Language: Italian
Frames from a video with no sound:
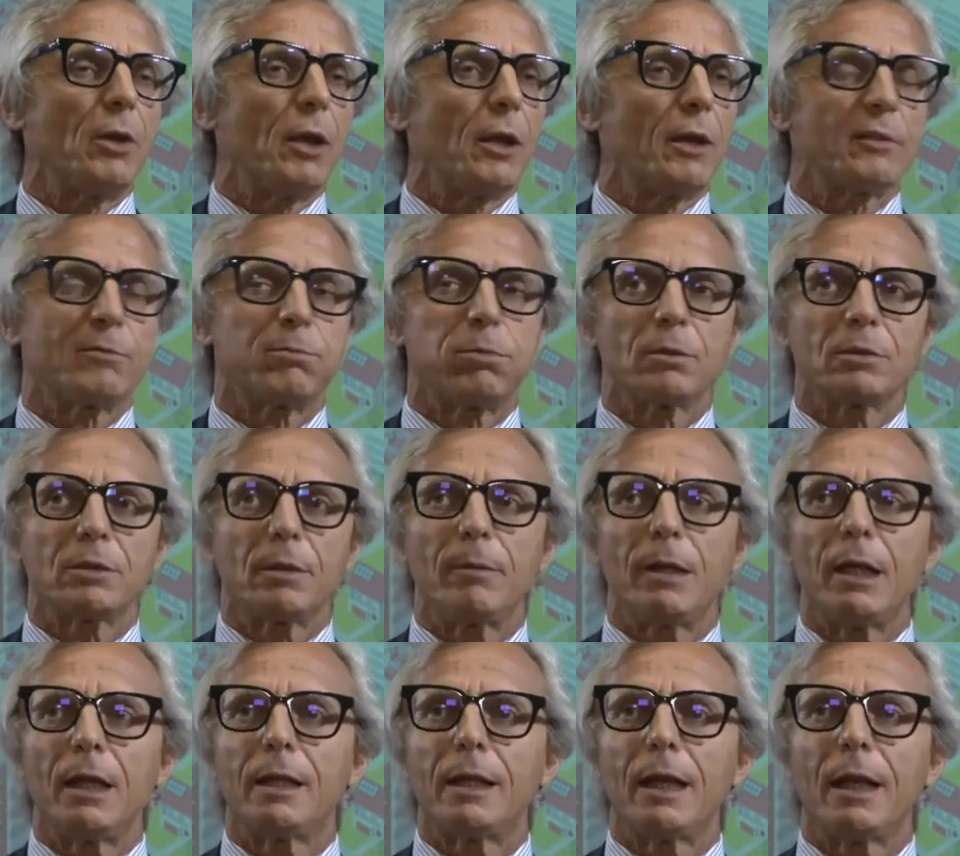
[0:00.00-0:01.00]
la
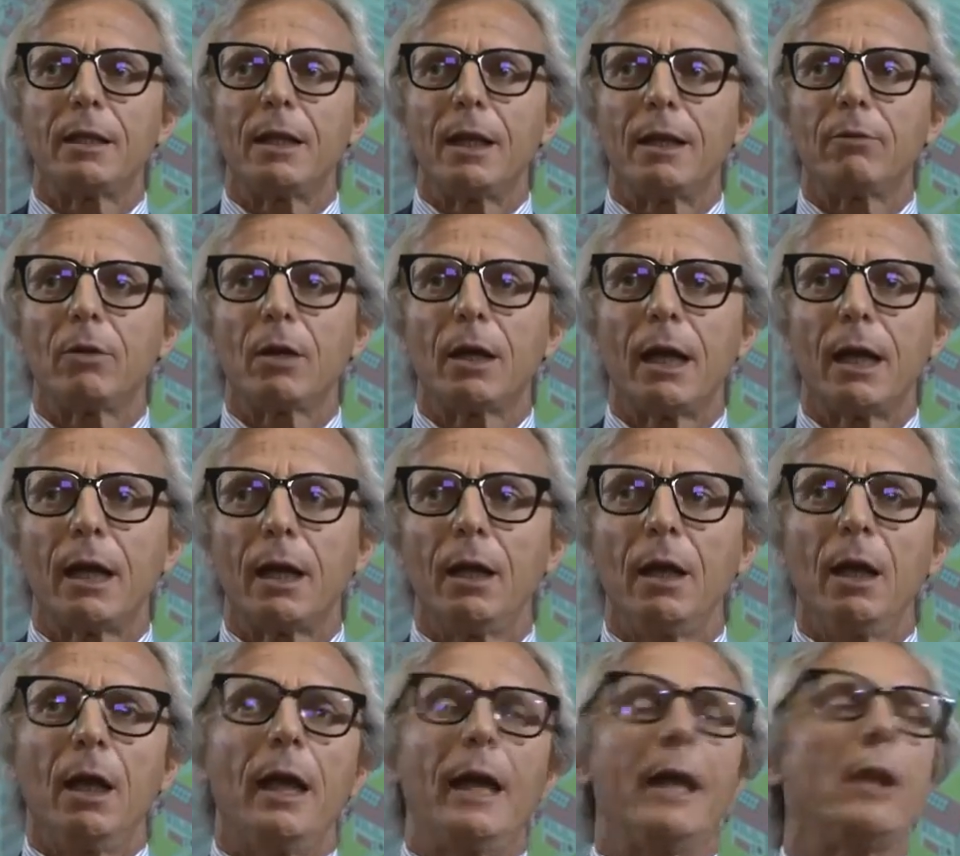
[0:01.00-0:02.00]
responsabilità di lavorare
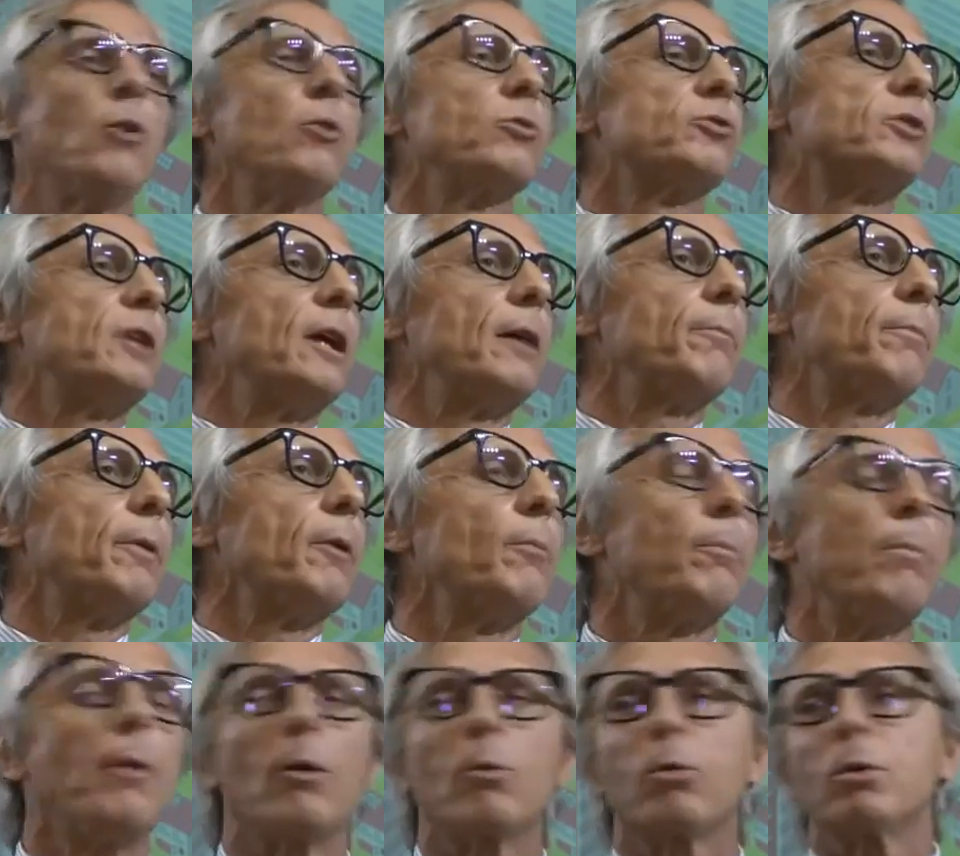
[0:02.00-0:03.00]
e non sempre un
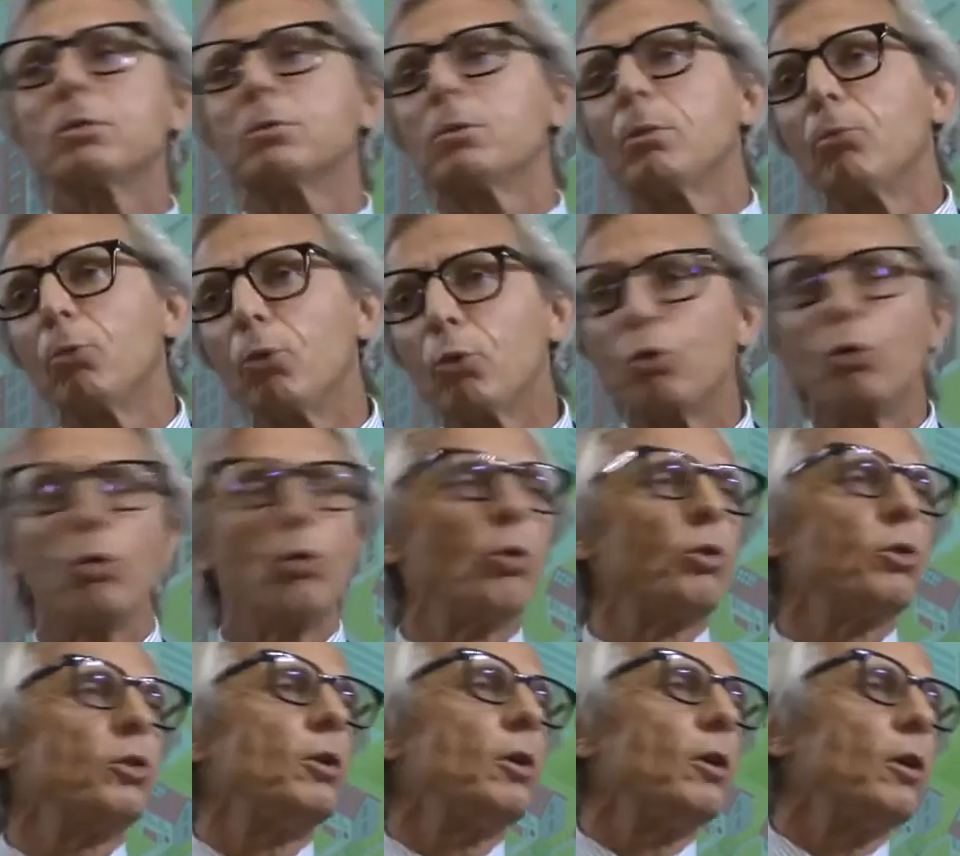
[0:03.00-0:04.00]
po' questo
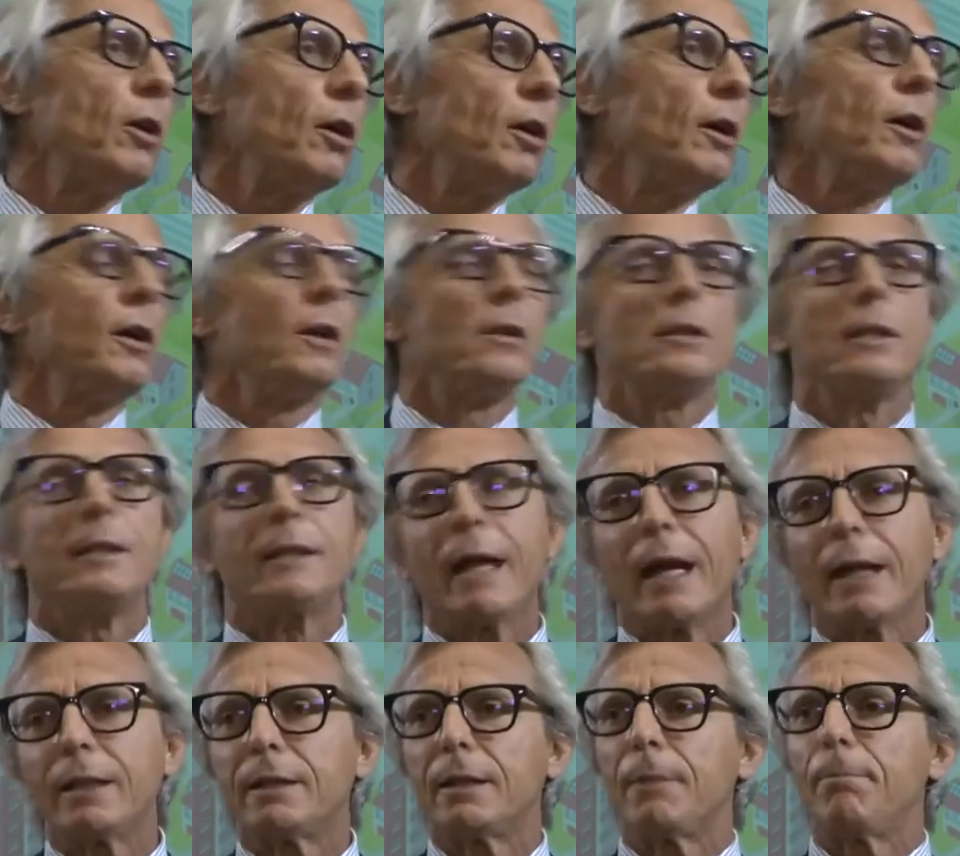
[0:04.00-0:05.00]
mugugno di
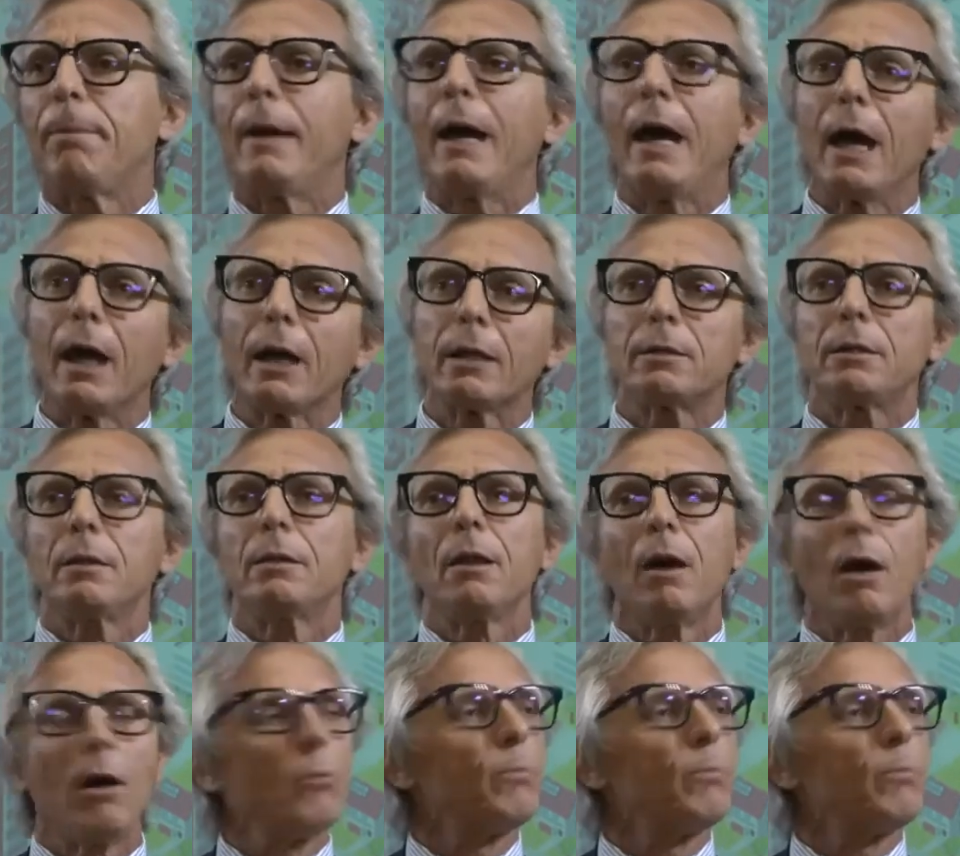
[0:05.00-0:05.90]
tante parti, no?